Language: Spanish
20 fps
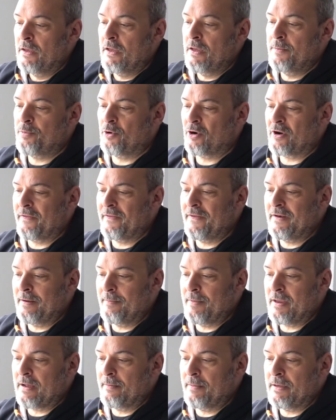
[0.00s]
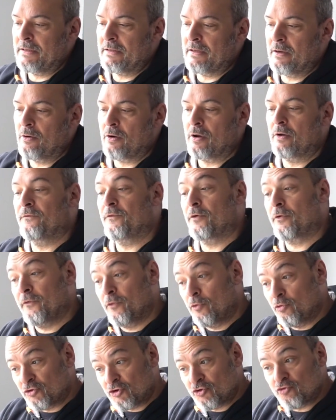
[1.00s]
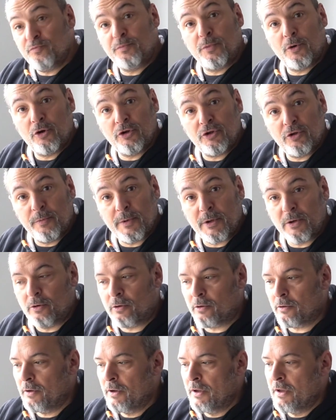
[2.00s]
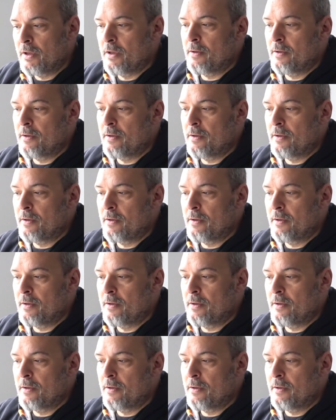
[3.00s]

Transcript: y porque dinámicamente, aunque el Ford Focus es un poquito mejor,